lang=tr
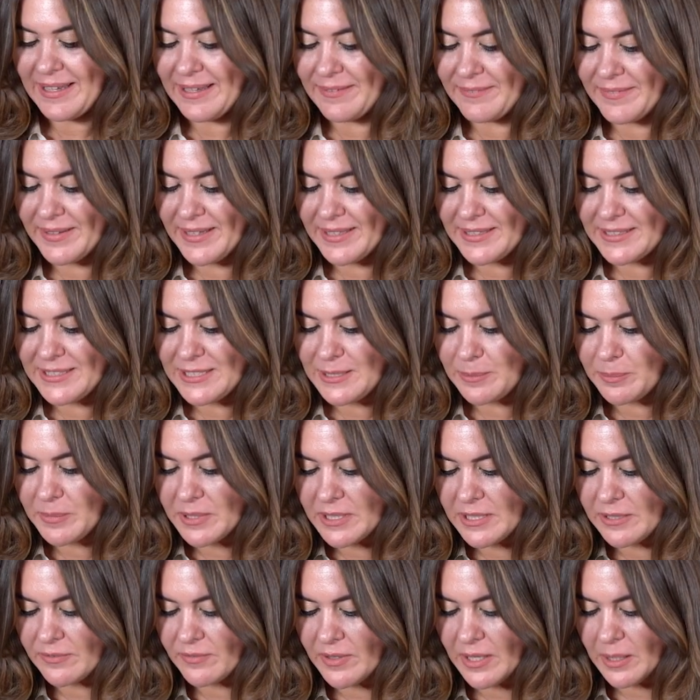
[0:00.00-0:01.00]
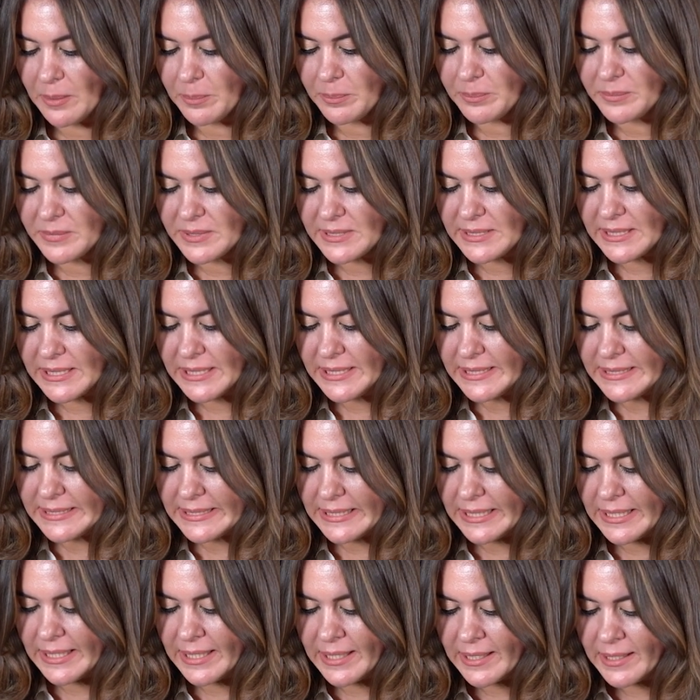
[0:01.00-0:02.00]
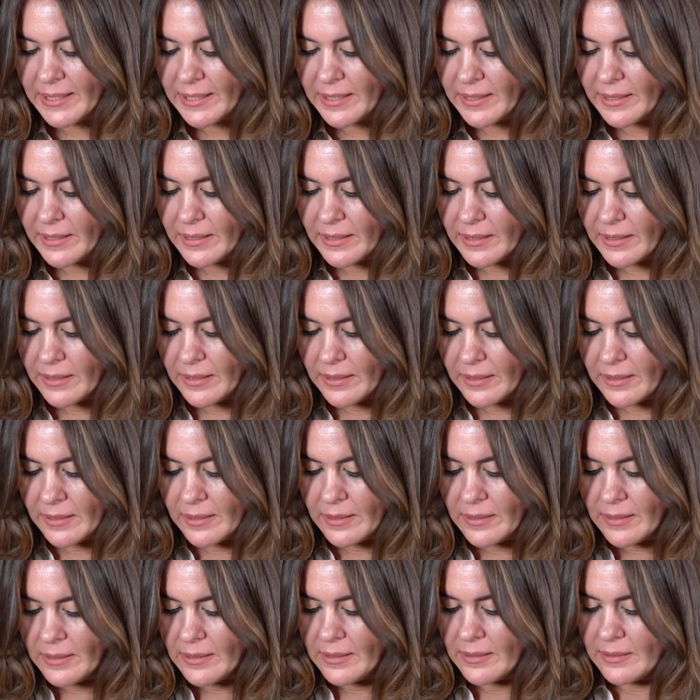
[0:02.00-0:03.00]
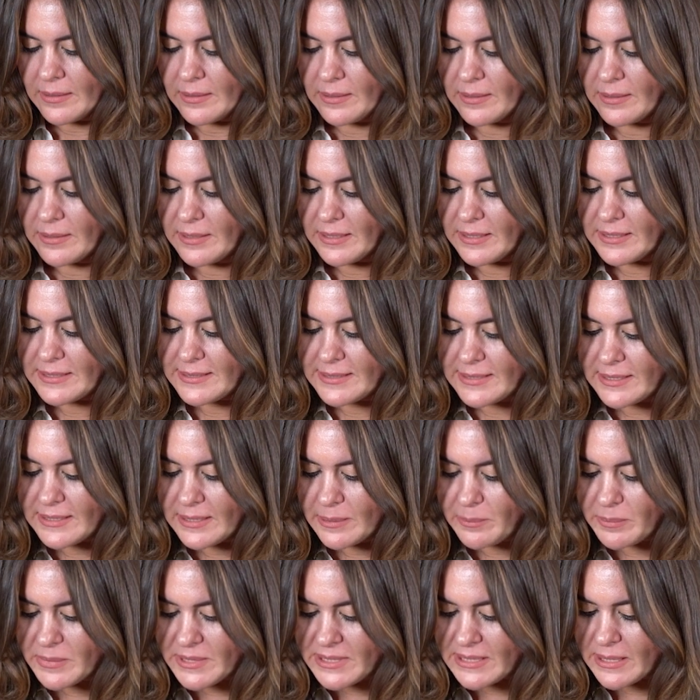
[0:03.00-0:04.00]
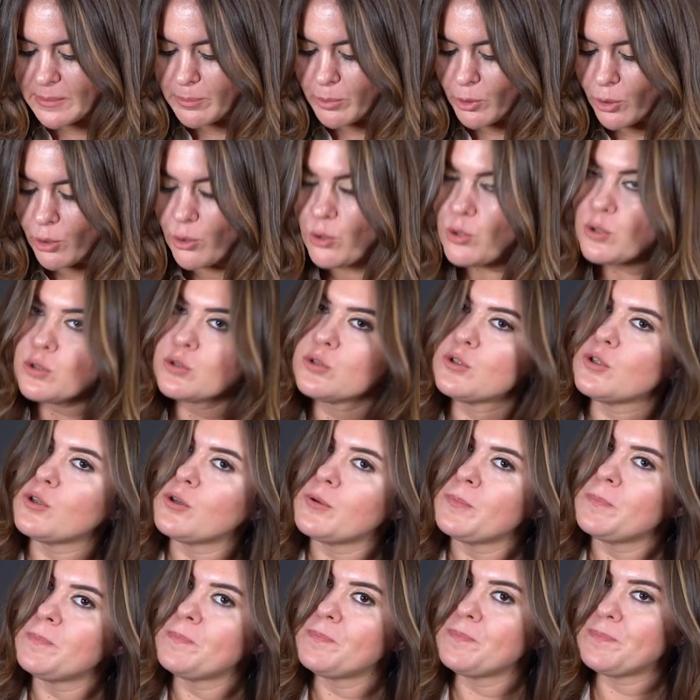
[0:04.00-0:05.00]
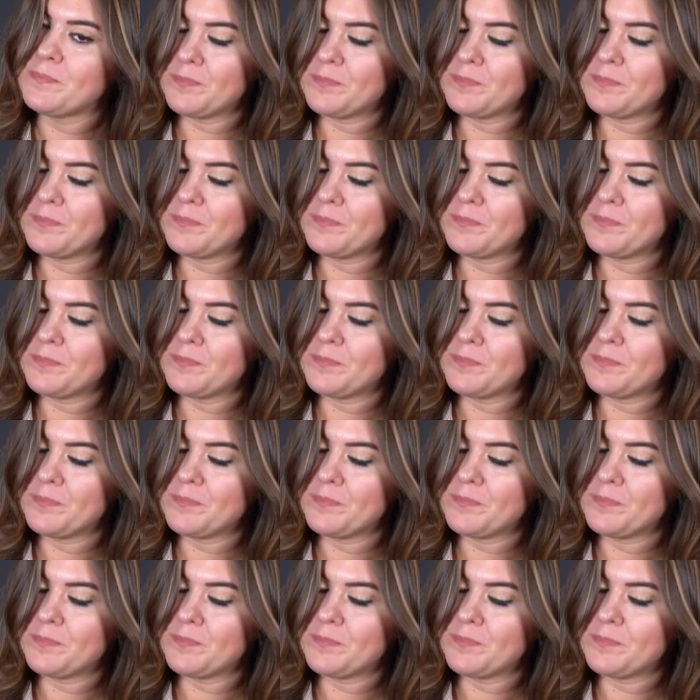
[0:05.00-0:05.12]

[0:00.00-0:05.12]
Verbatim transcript: Evet, şimdi kıvamımız iyice istediğimiz gibi oldu.